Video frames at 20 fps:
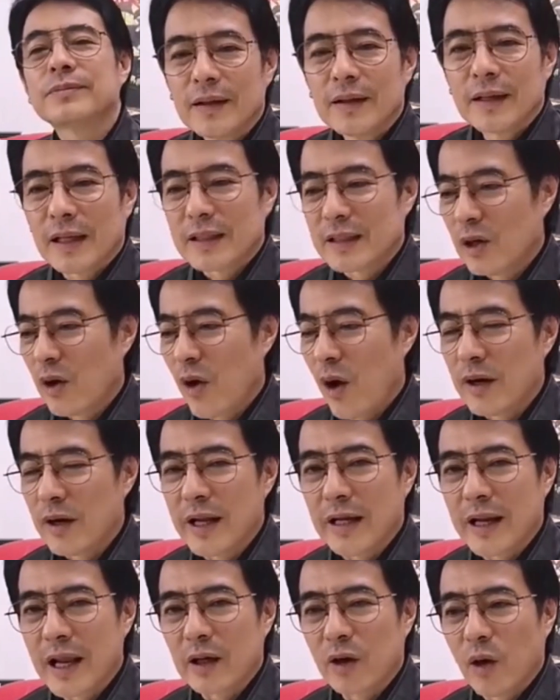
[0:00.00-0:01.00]
ถ้าจะรอ
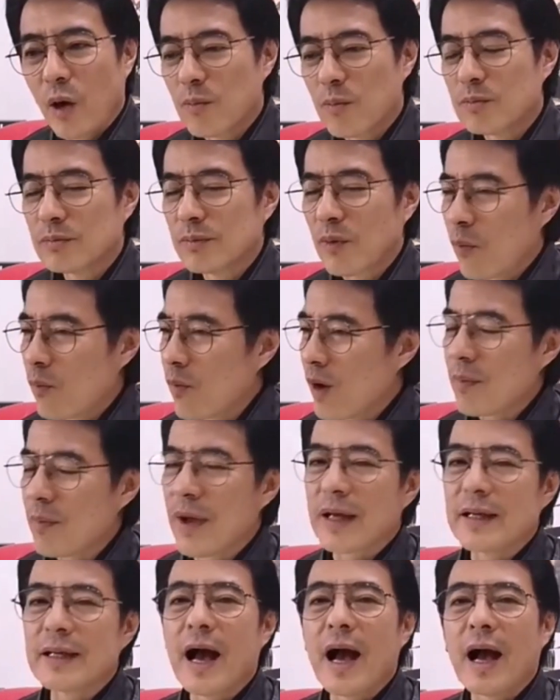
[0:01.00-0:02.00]
เด็กๆล้มผมว่า
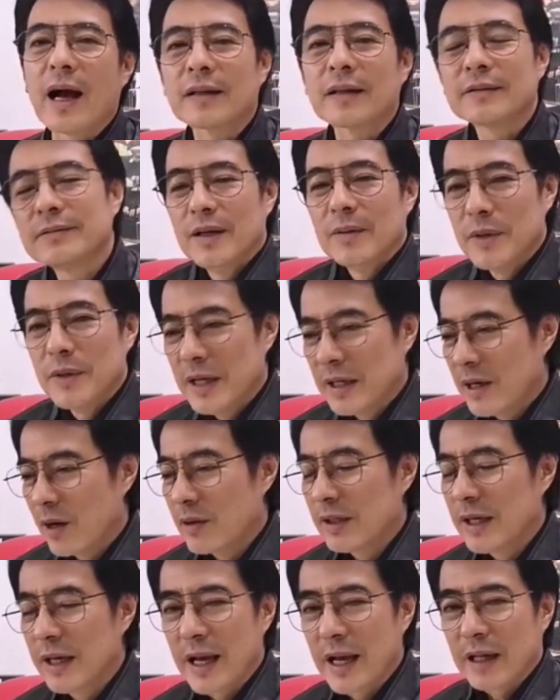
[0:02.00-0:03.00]
แม่งยากมีเดียว
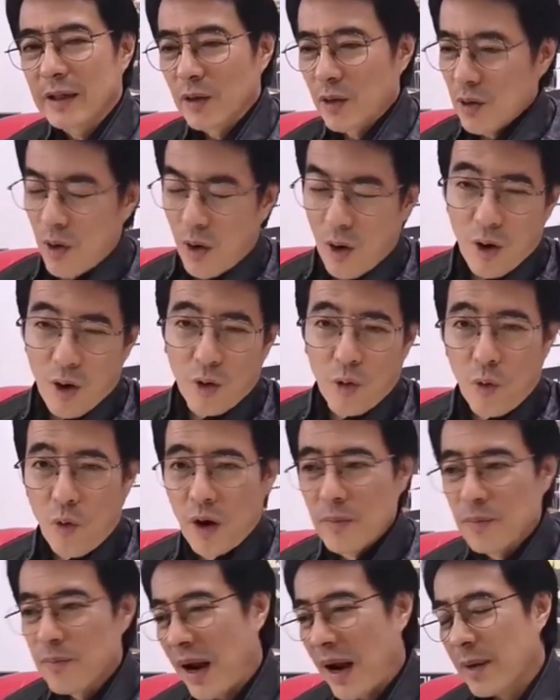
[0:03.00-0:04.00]
คือเด็กๆต้องก่อกว
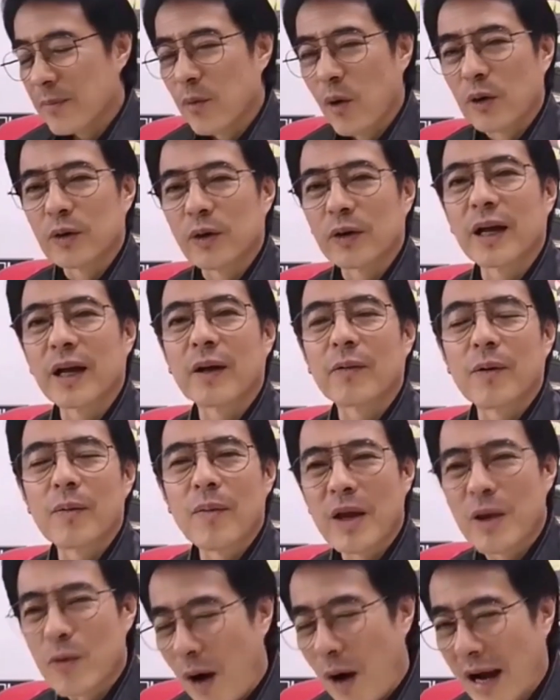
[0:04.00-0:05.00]
นปั่นป่วนจนทั้งว่า
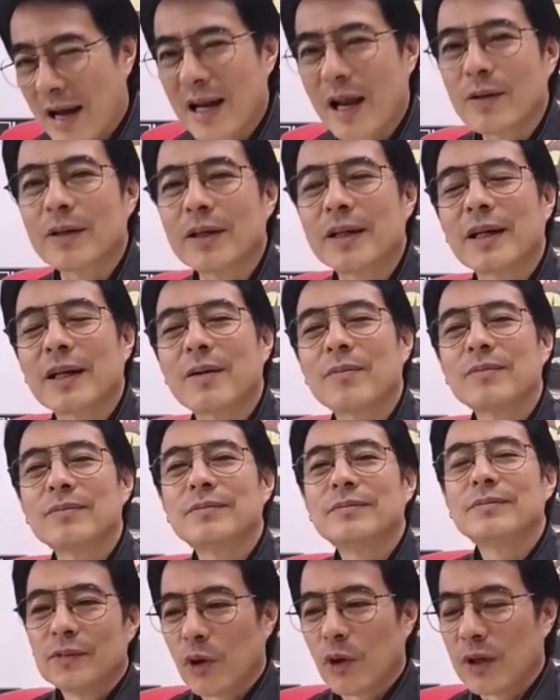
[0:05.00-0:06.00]
ไม่ไหวแล้วจริงนะ
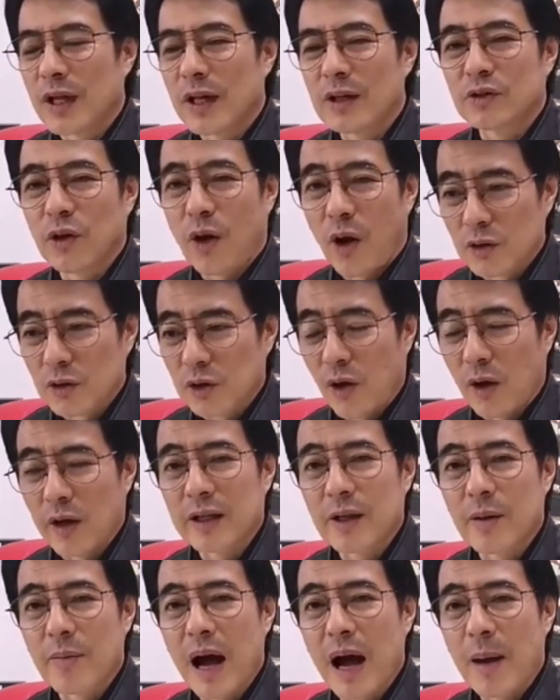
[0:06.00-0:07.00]
จนทั้งสสใน
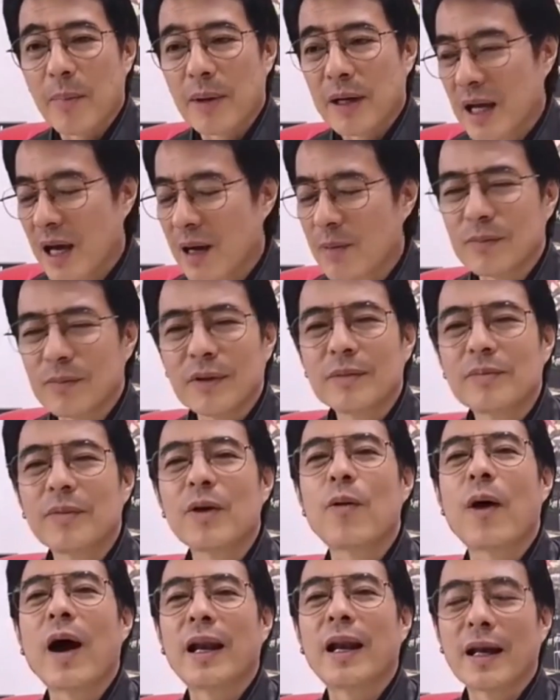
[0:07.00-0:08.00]
สภามันเริ่ม
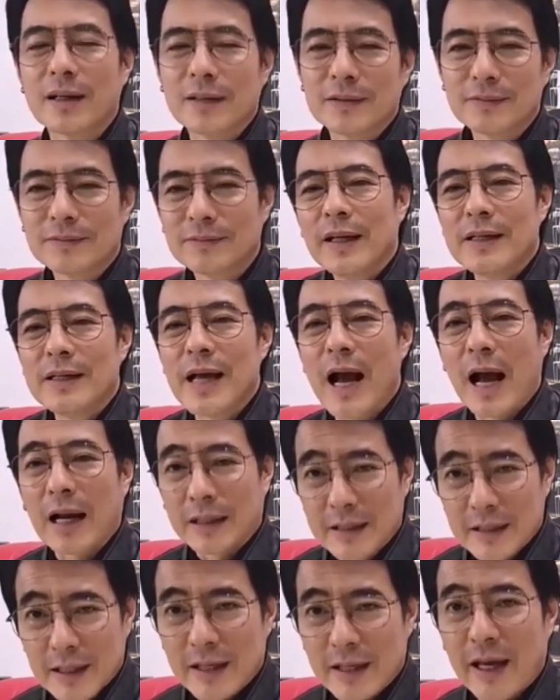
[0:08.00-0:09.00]
ไม่ไหวแล้วยาก
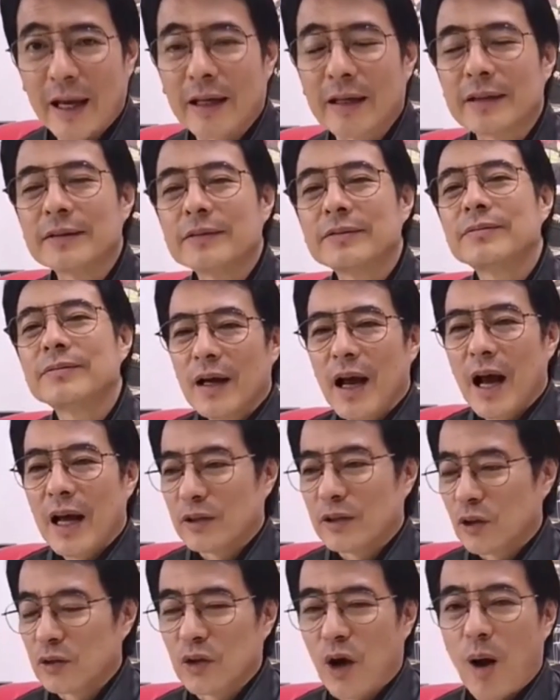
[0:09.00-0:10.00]
ที่จะเข็นไอ้
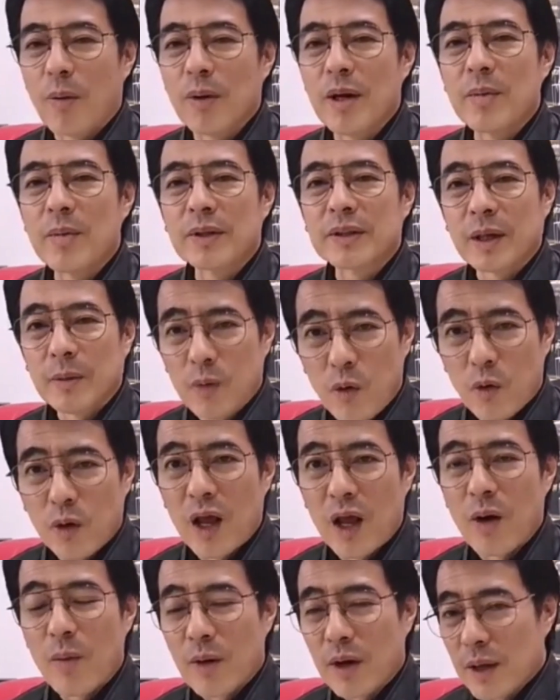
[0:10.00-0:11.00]
สสพวกนี้มันจมูก
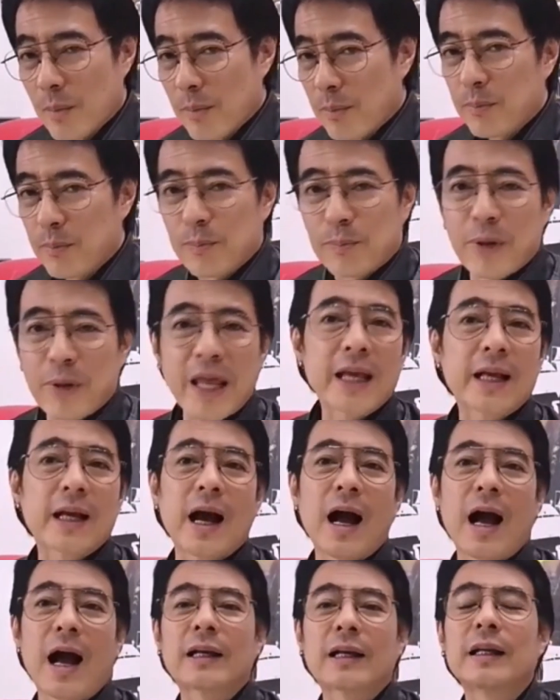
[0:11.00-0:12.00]
เลยมันก็จะพลิก
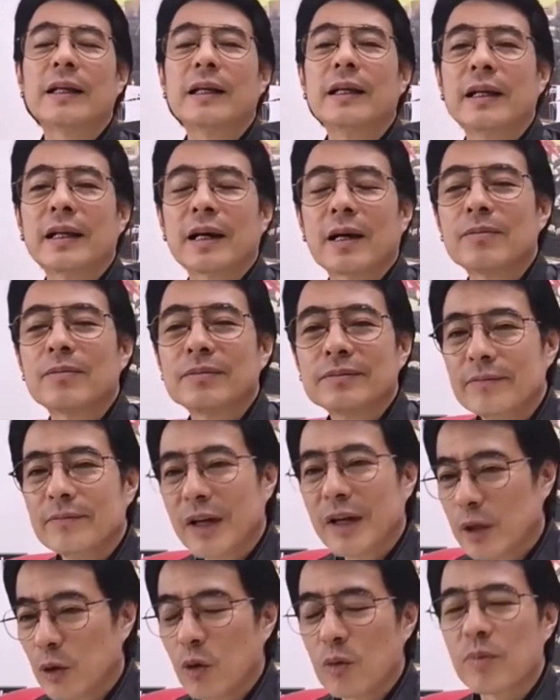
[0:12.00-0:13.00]
ข้างทันทีเลยครับ
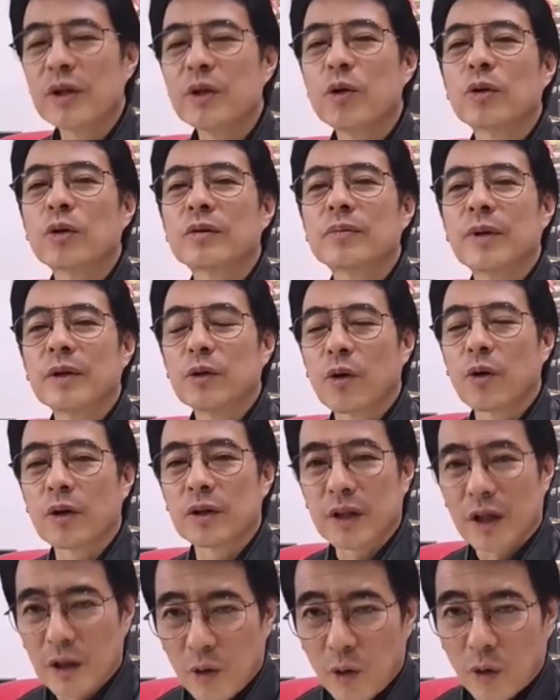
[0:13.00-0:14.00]
ไม่หนุนประยุทธ์ประยุทธ์ก็
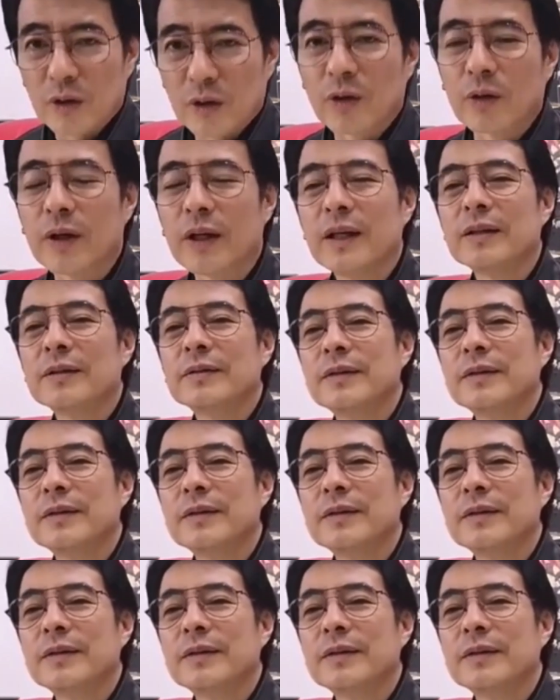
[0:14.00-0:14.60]
จะหล่นตรงนี้